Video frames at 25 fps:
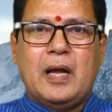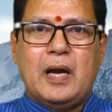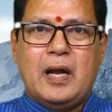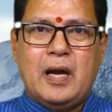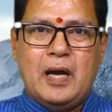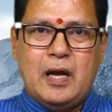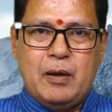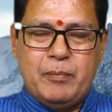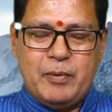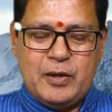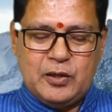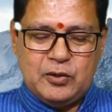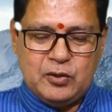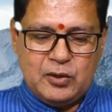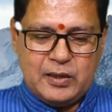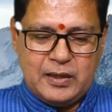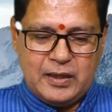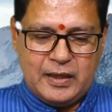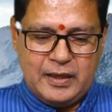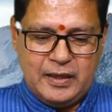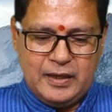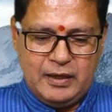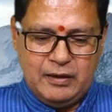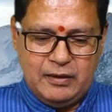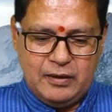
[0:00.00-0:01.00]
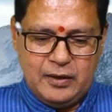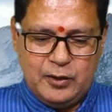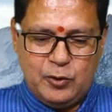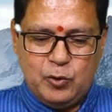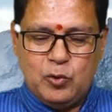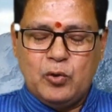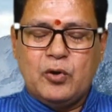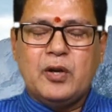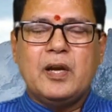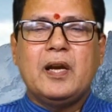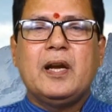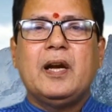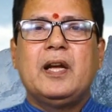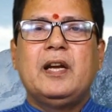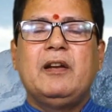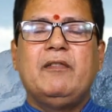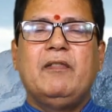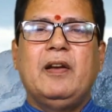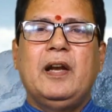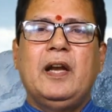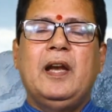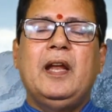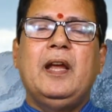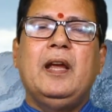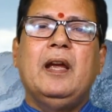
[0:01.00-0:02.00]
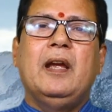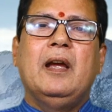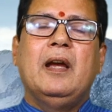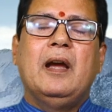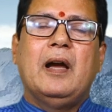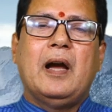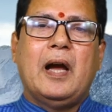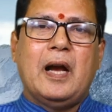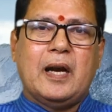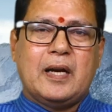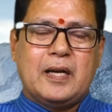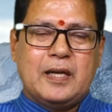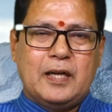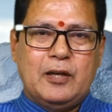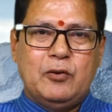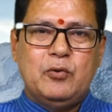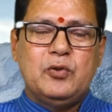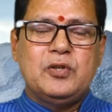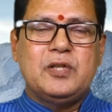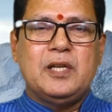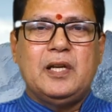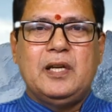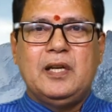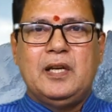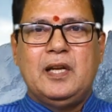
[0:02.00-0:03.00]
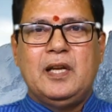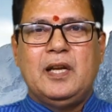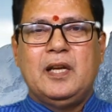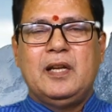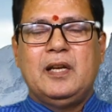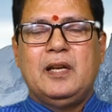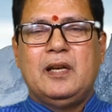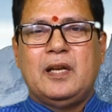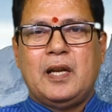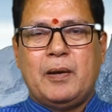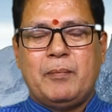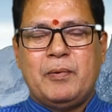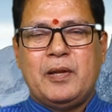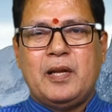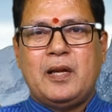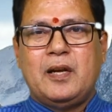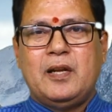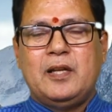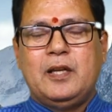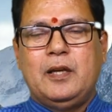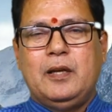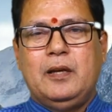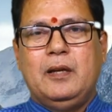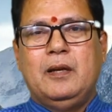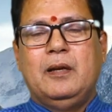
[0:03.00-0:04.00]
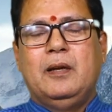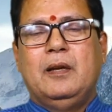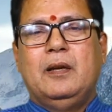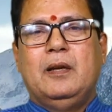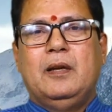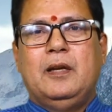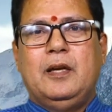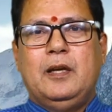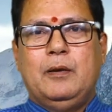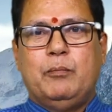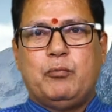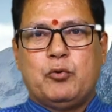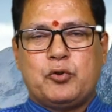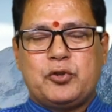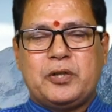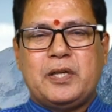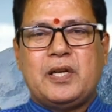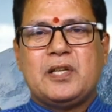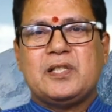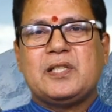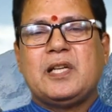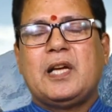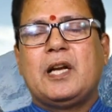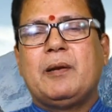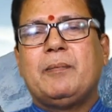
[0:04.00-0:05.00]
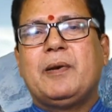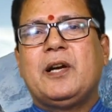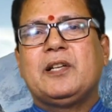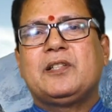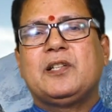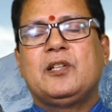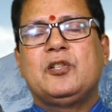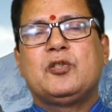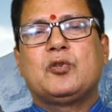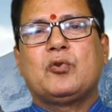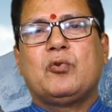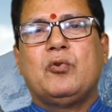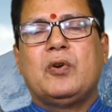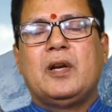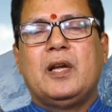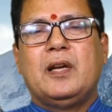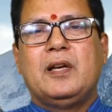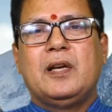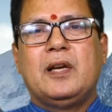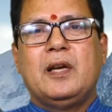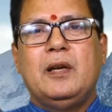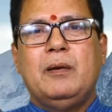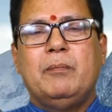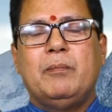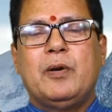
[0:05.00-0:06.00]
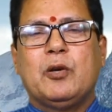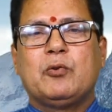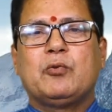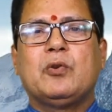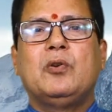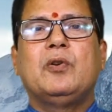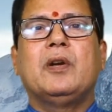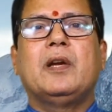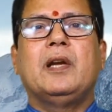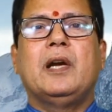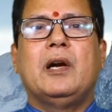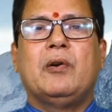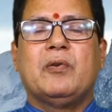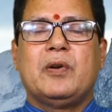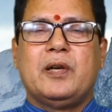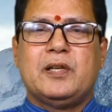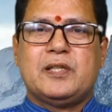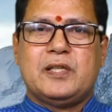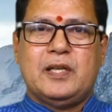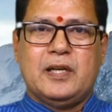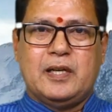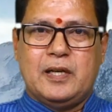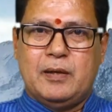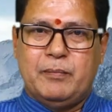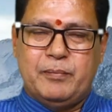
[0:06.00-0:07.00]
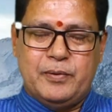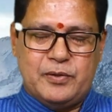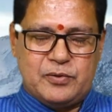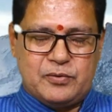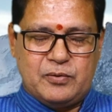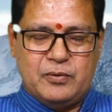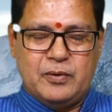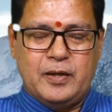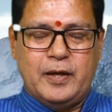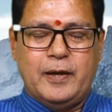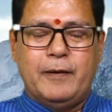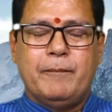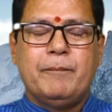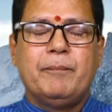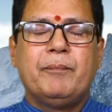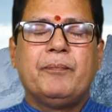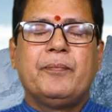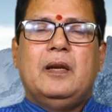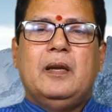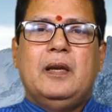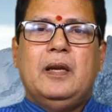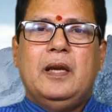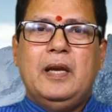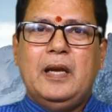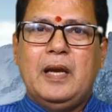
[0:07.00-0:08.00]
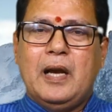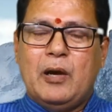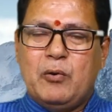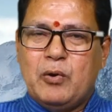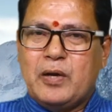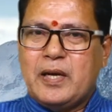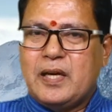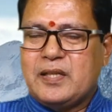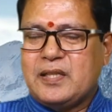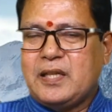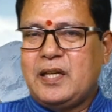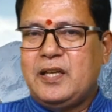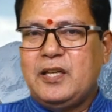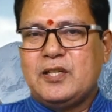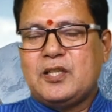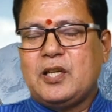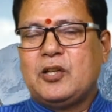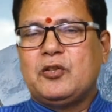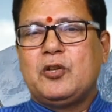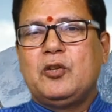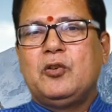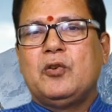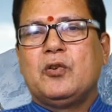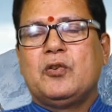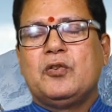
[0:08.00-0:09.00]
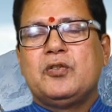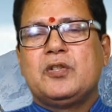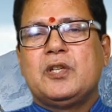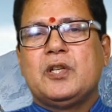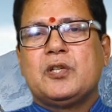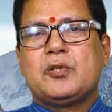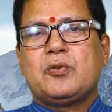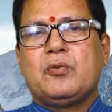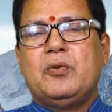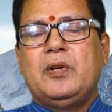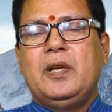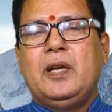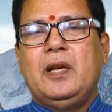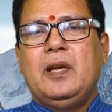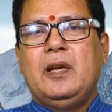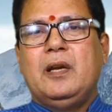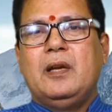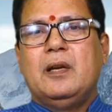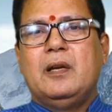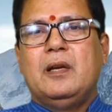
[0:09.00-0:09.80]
అలహాబాద్కు కానీ ఇండోర్కి కానీ వెళ్ళి అక్కడ నుంచి ఈ నర్మదా నది ఈ పుష్కర స్నానం ఆచరించుకోవడానికి భక్తులకి అవకాశం కనిపిస్తుంది ఈ అవకాశాన్ని సద్వినియోగం చేసుకుని